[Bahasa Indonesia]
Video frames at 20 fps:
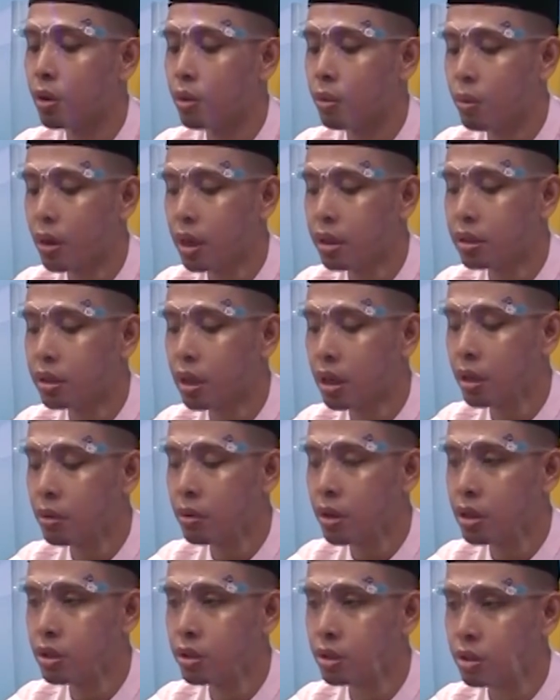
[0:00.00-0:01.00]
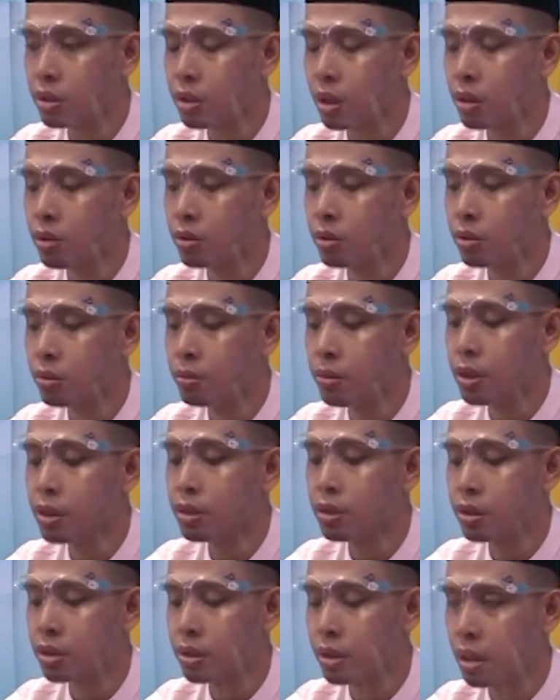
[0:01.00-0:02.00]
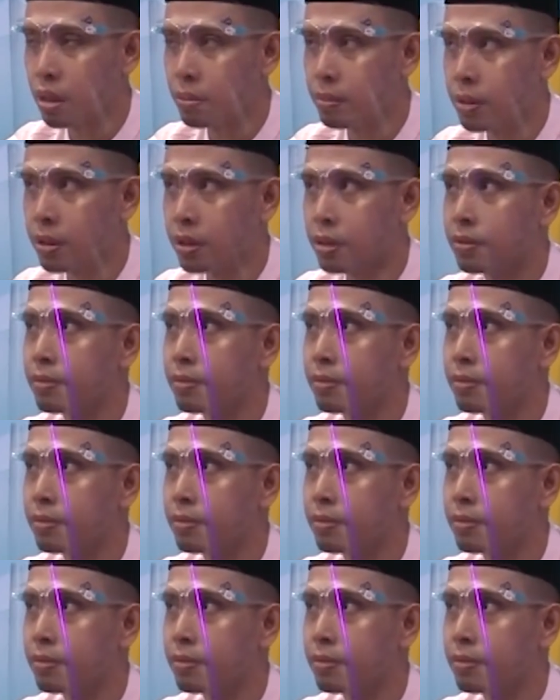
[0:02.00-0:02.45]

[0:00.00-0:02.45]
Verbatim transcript: wa tawassaw bis sabr